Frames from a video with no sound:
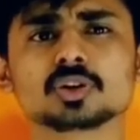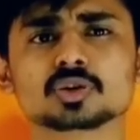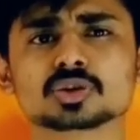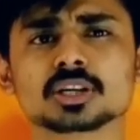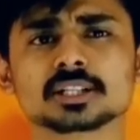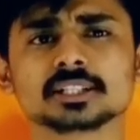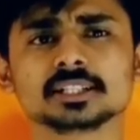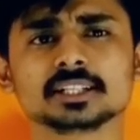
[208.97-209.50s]

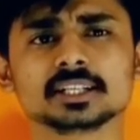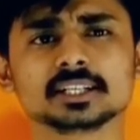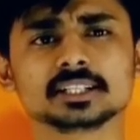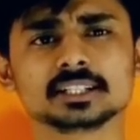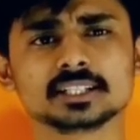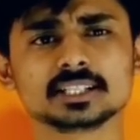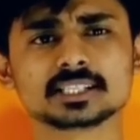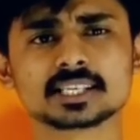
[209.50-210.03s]
रोज़गार देने लगी
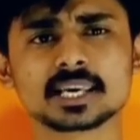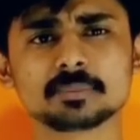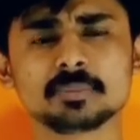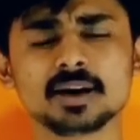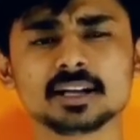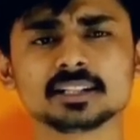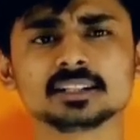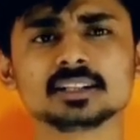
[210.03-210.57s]
थी इसके
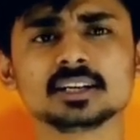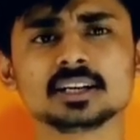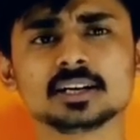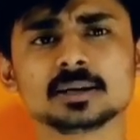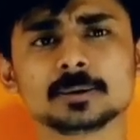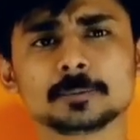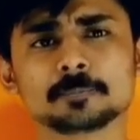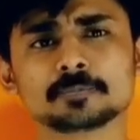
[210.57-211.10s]
बाद
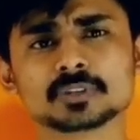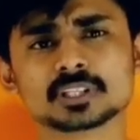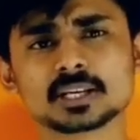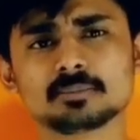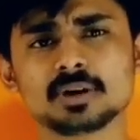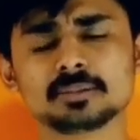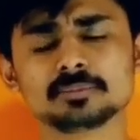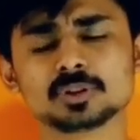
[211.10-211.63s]

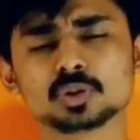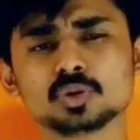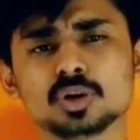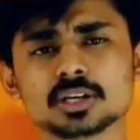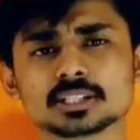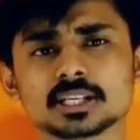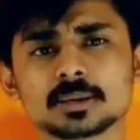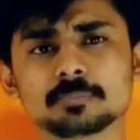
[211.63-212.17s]
इसके बाद में
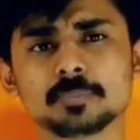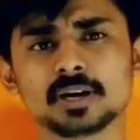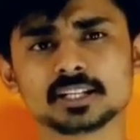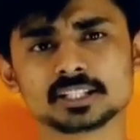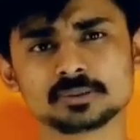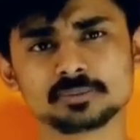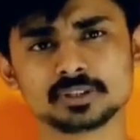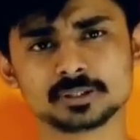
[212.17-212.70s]

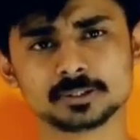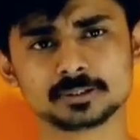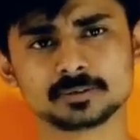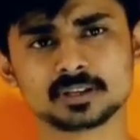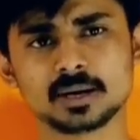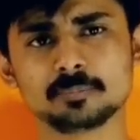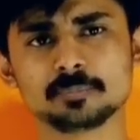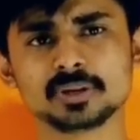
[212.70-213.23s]
2005 में
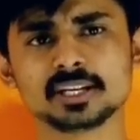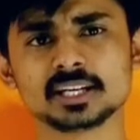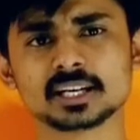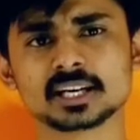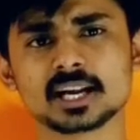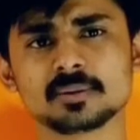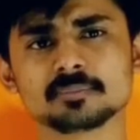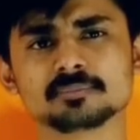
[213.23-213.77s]
कंपनी का
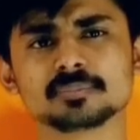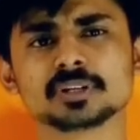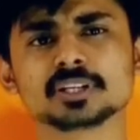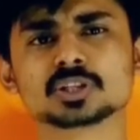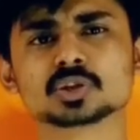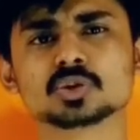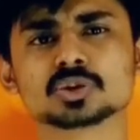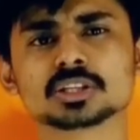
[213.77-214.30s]
नाम
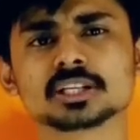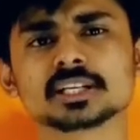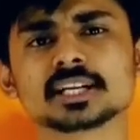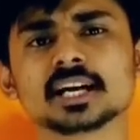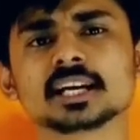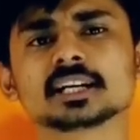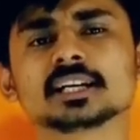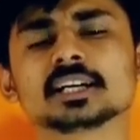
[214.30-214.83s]
टिस्को से
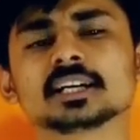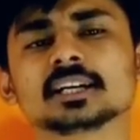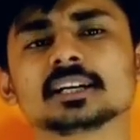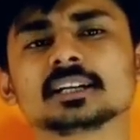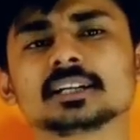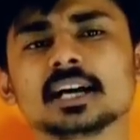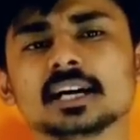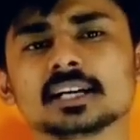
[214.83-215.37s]
निकालकर
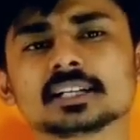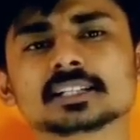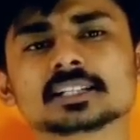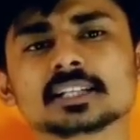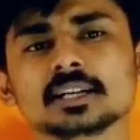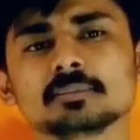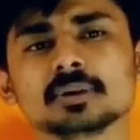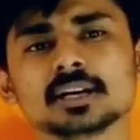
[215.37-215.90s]
टाटा
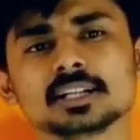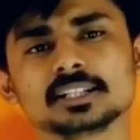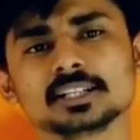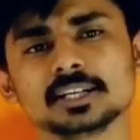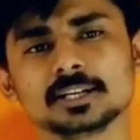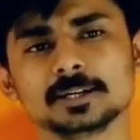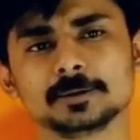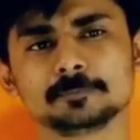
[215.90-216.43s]
स्टील बना
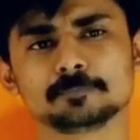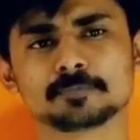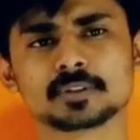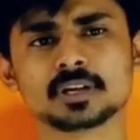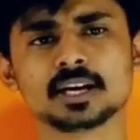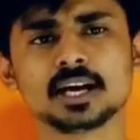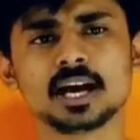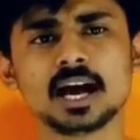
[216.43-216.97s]
दिया गया
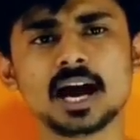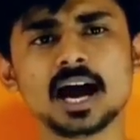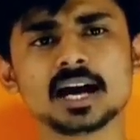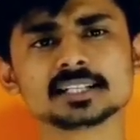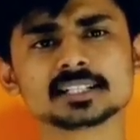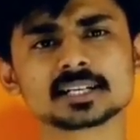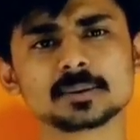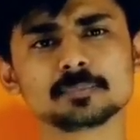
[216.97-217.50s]

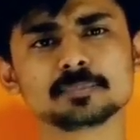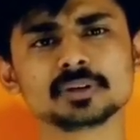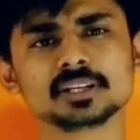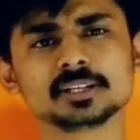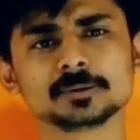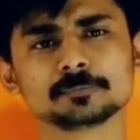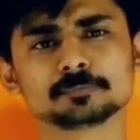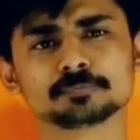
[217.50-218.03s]
आज ये
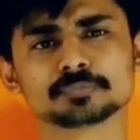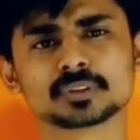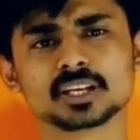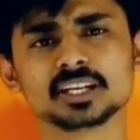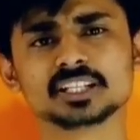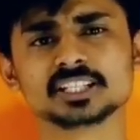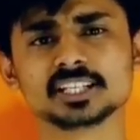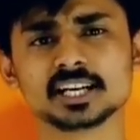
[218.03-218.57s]
कंपनी
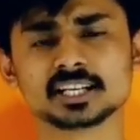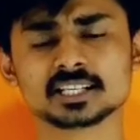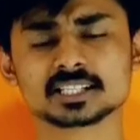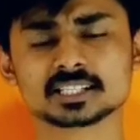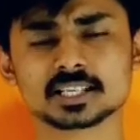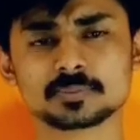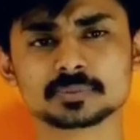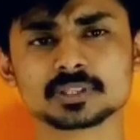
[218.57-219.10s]
एशिया की
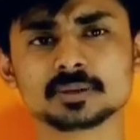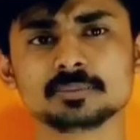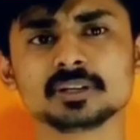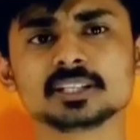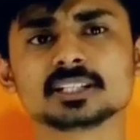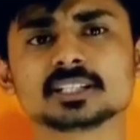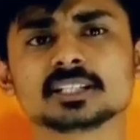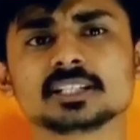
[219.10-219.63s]
सबसे
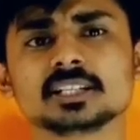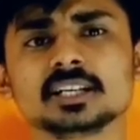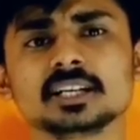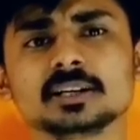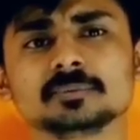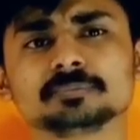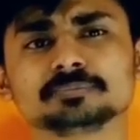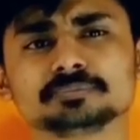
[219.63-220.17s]
बड़ी
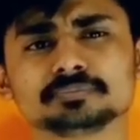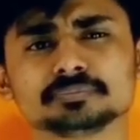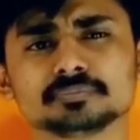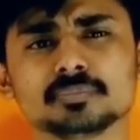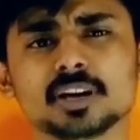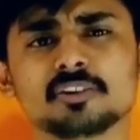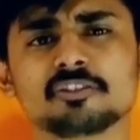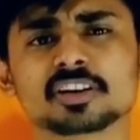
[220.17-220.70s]
स्टील
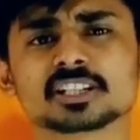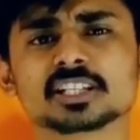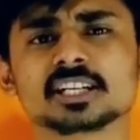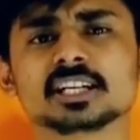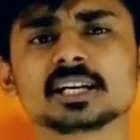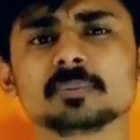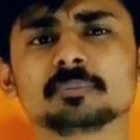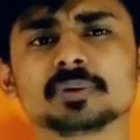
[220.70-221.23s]

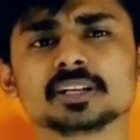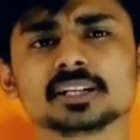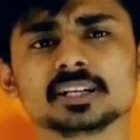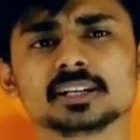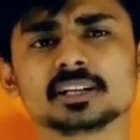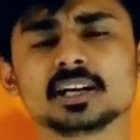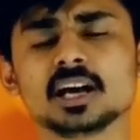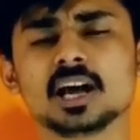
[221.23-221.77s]
मैन्युफैक्चरिंग कंपनी
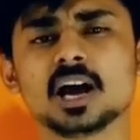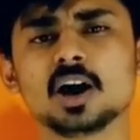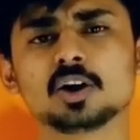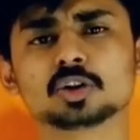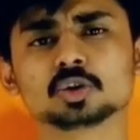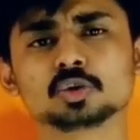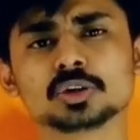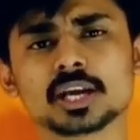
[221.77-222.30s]
है
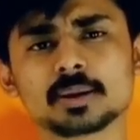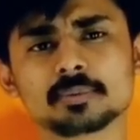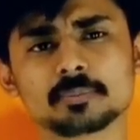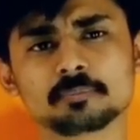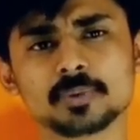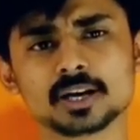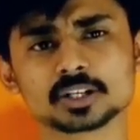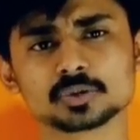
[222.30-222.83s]
और दुनिया
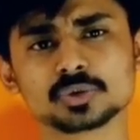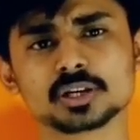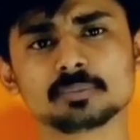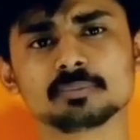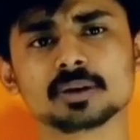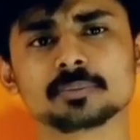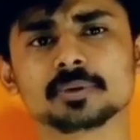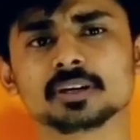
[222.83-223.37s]
में पाँचवें
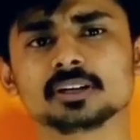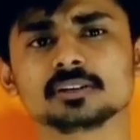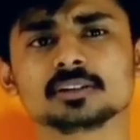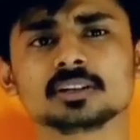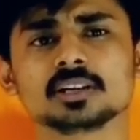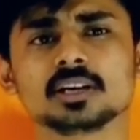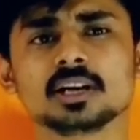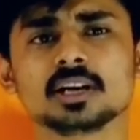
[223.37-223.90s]
नंबर पे है